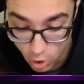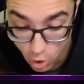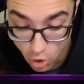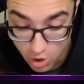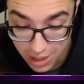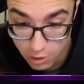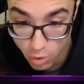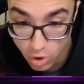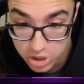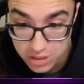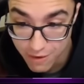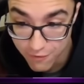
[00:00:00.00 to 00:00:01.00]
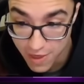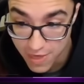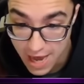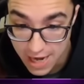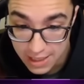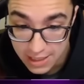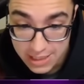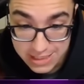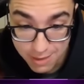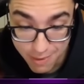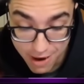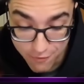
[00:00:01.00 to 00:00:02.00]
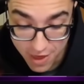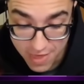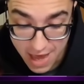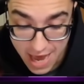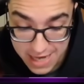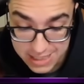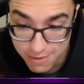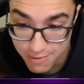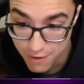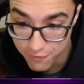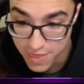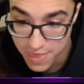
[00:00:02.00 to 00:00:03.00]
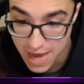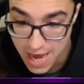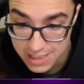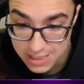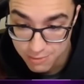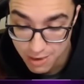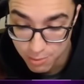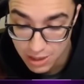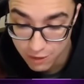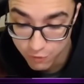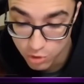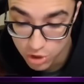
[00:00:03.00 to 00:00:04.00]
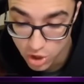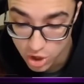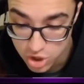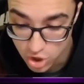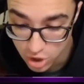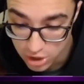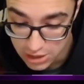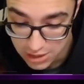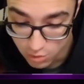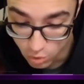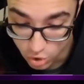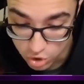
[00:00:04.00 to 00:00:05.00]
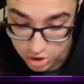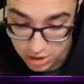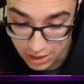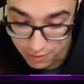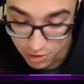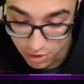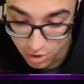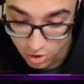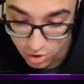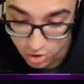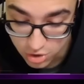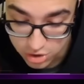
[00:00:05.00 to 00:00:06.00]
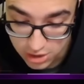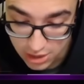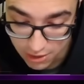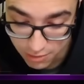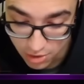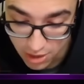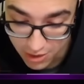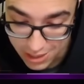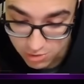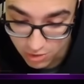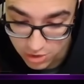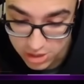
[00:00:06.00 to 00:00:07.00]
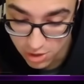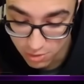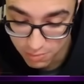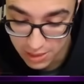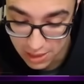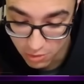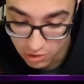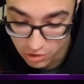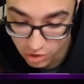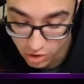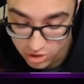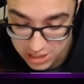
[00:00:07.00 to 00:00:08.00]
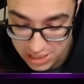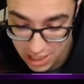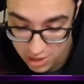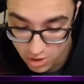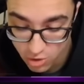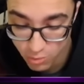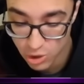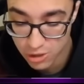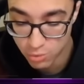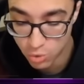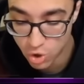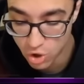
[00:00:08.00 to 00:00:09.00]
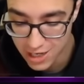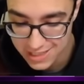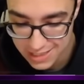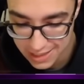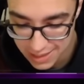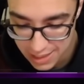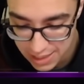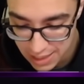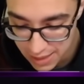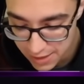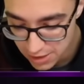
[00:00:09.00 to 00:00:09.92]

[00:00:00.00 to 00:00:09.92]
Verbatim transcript: Ojo que luego se va a enfadar. Se va a enfadar, se va a enfadar, se va a poner furioso. Hostia, bro, hostia, bro Ahora es cuando se complica, cuando no nos ha salido como el bujo La estrategia,